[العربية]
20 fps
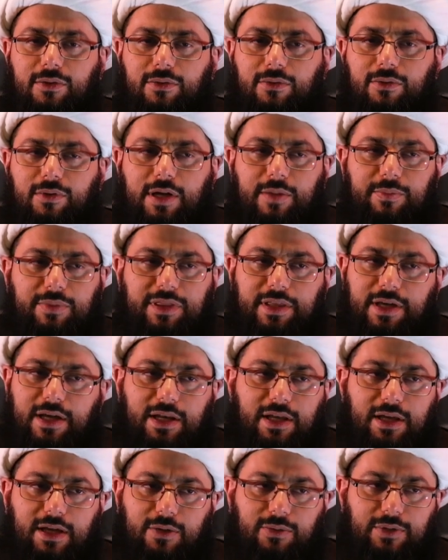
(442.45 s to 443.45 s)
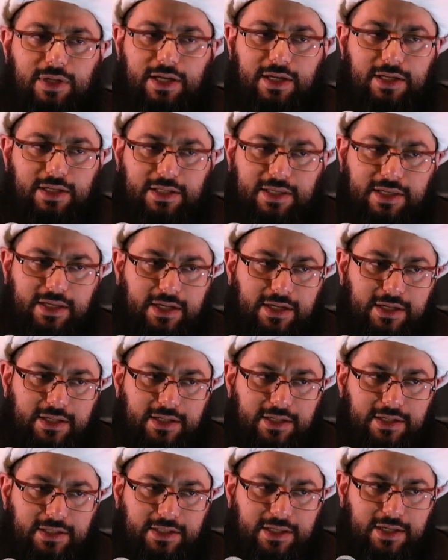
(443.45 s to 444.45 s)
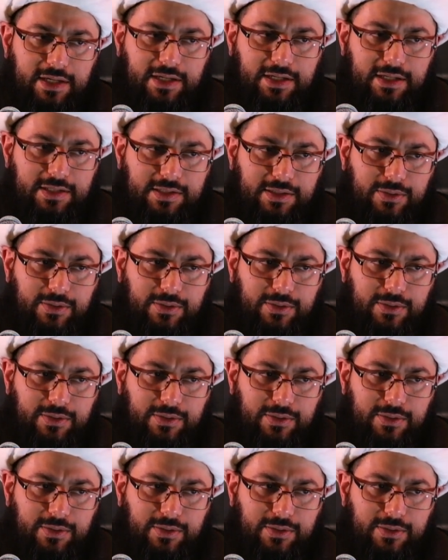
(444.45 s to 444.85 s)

وامثال هؤلاء الكهنه كهنه